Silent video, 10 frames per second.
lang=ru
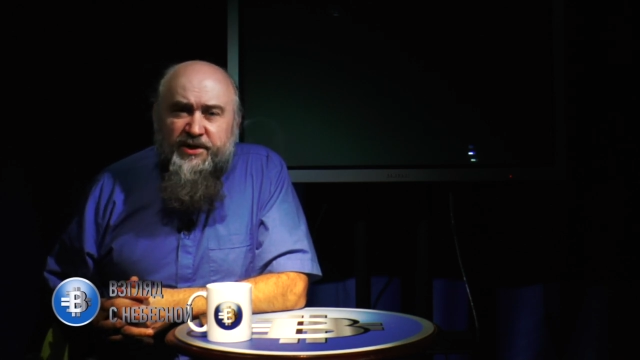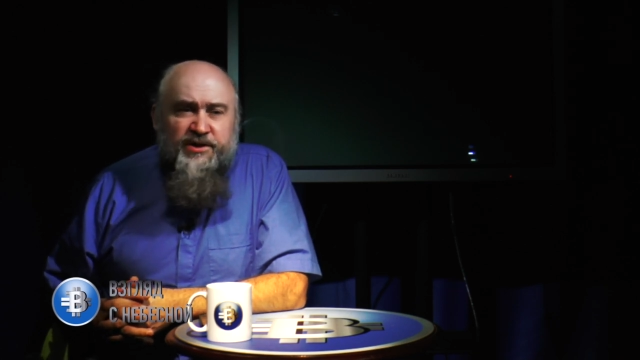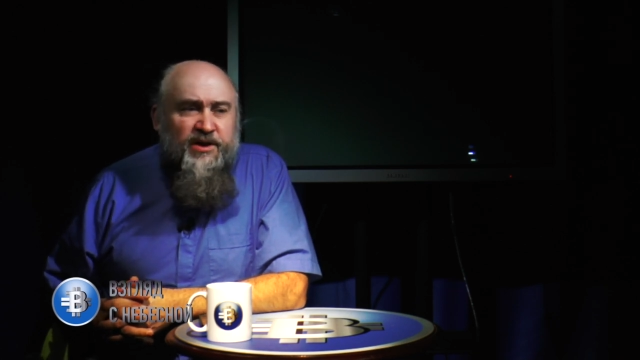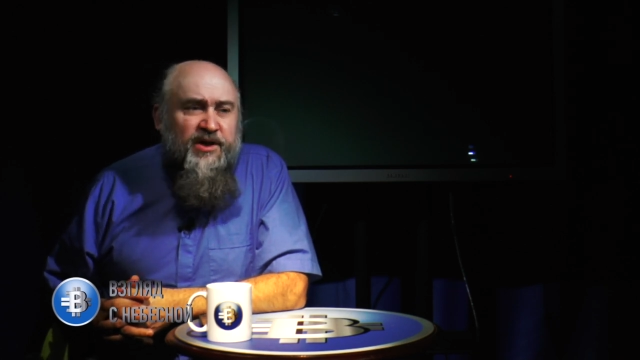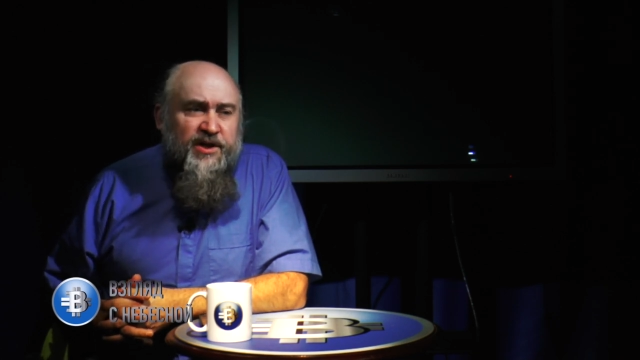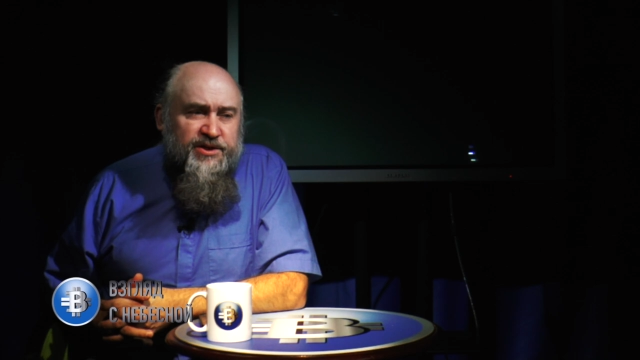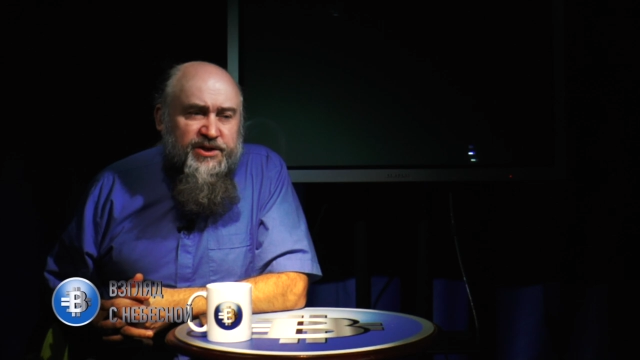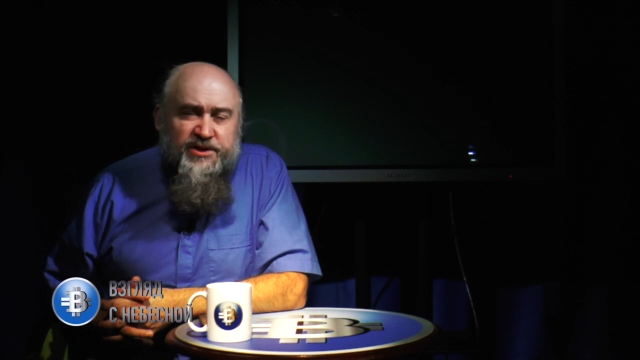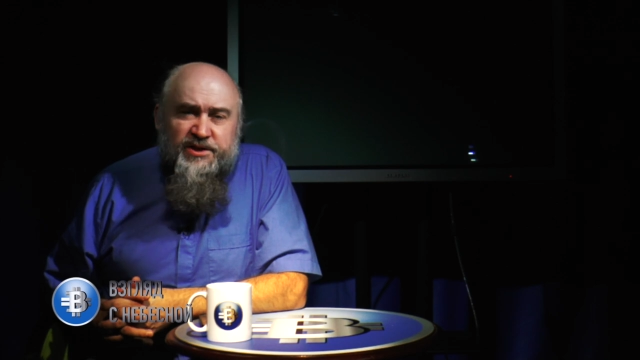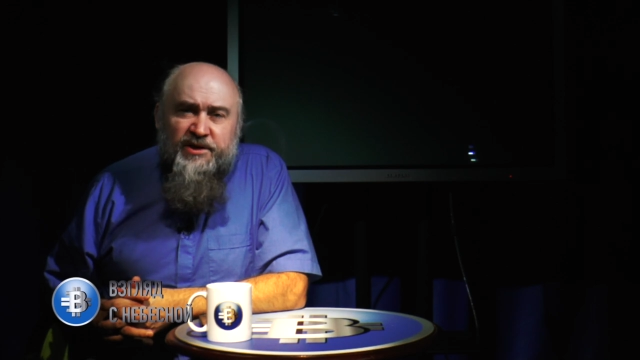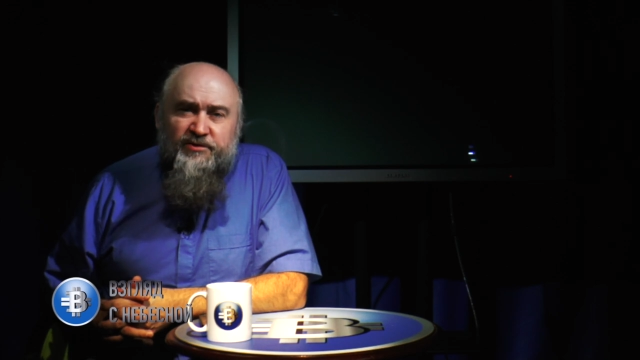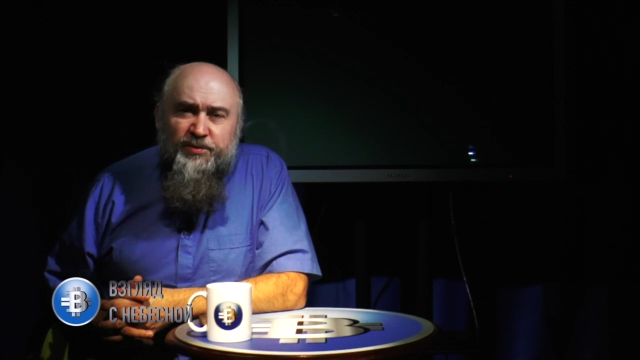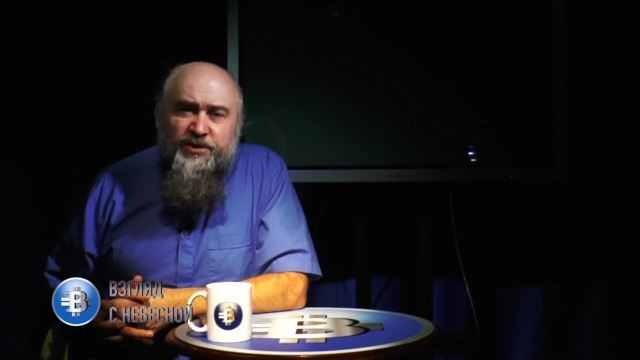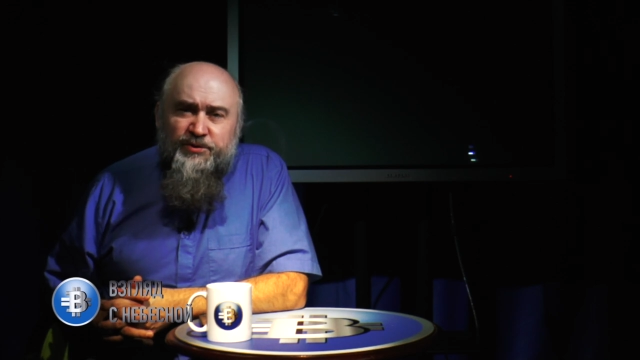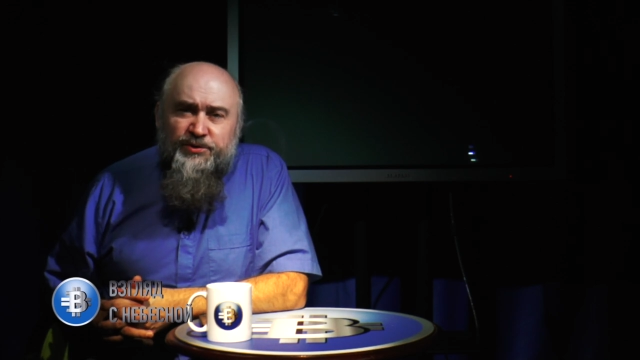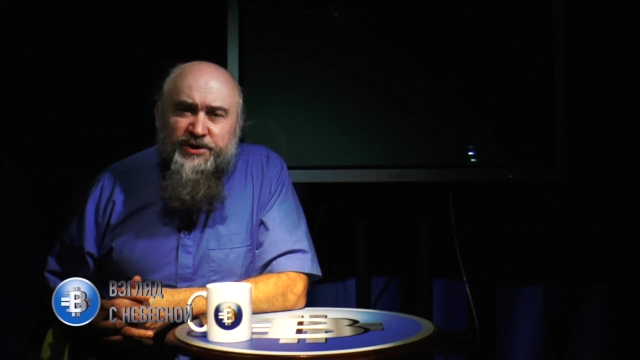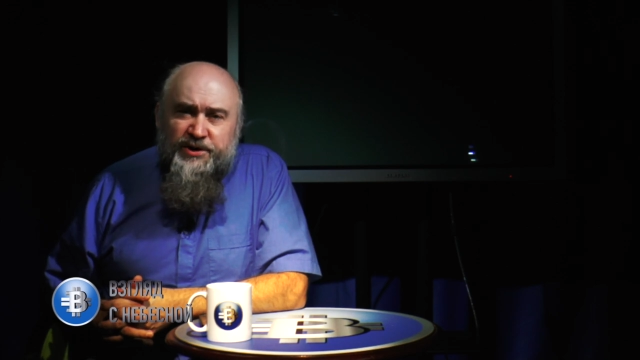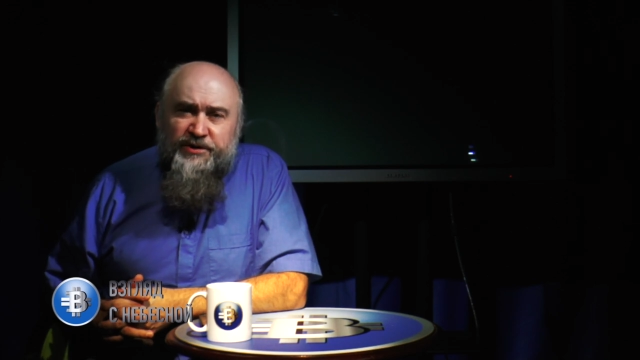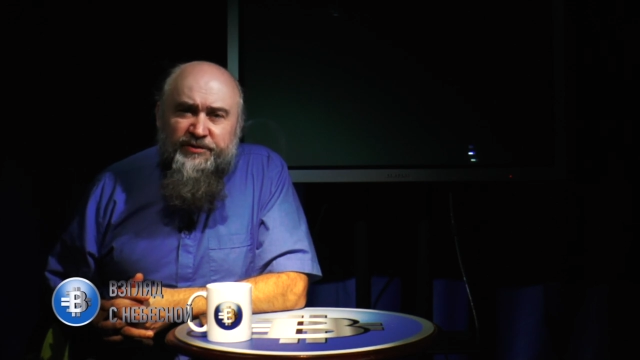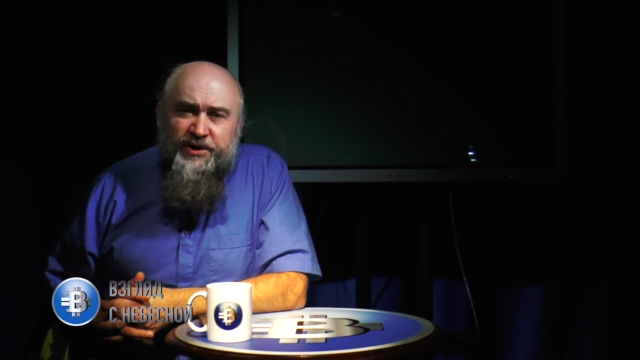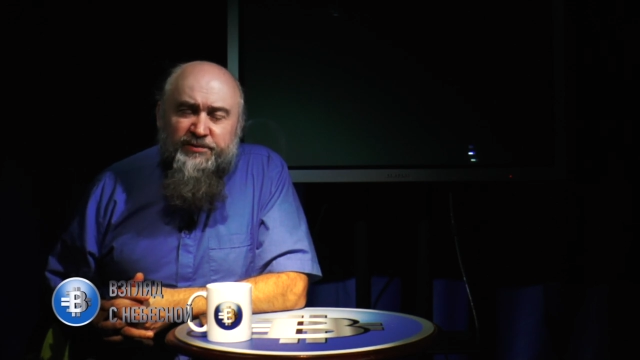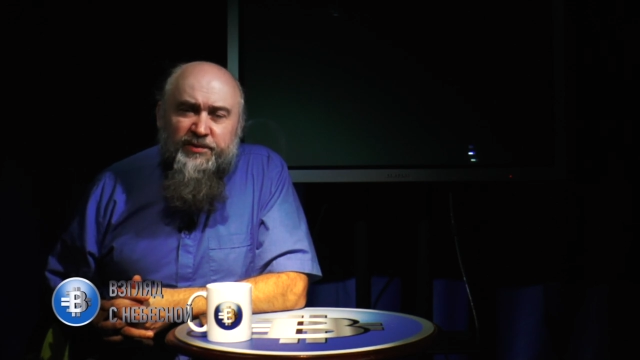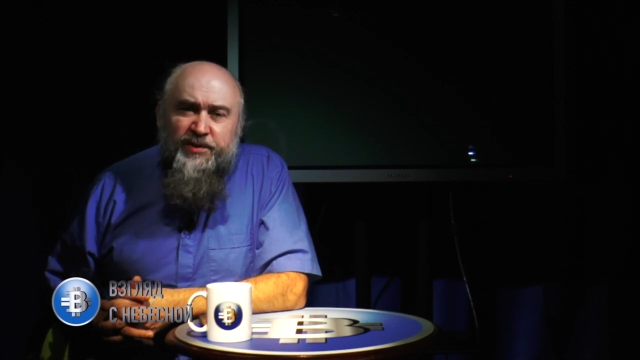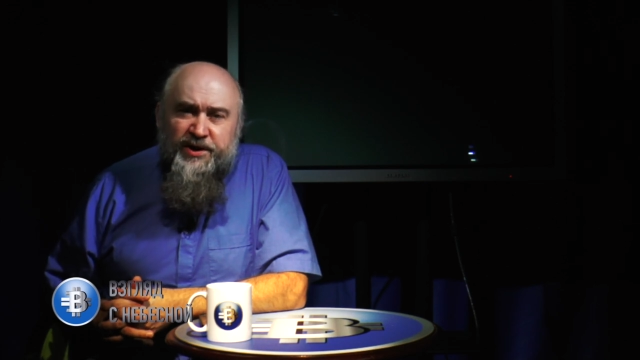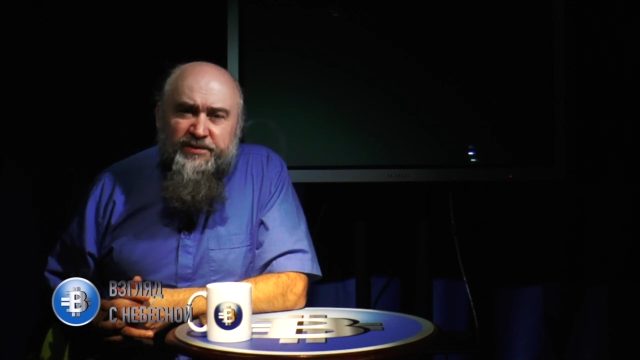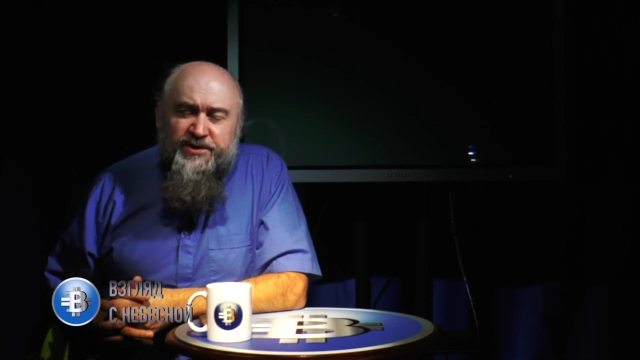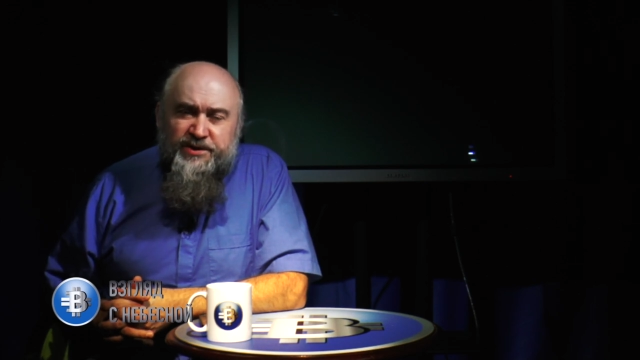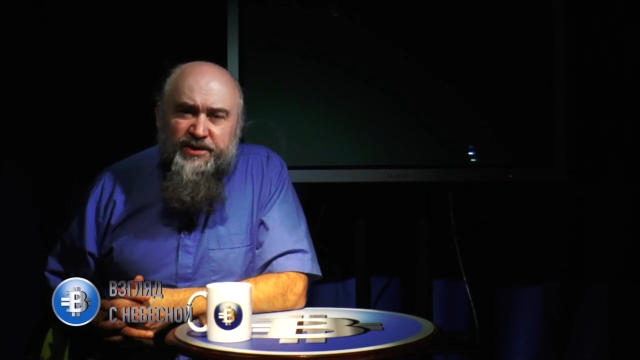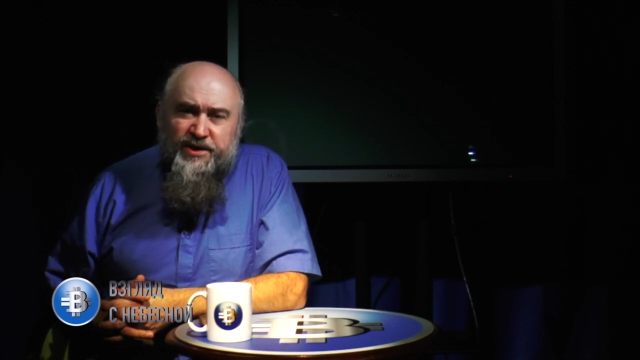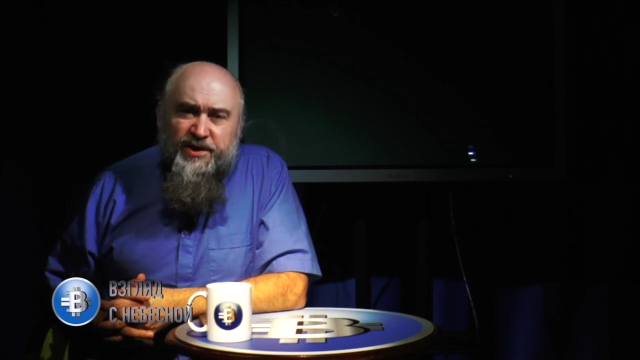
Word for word: когда через одного подходят и говорят, мы боимся,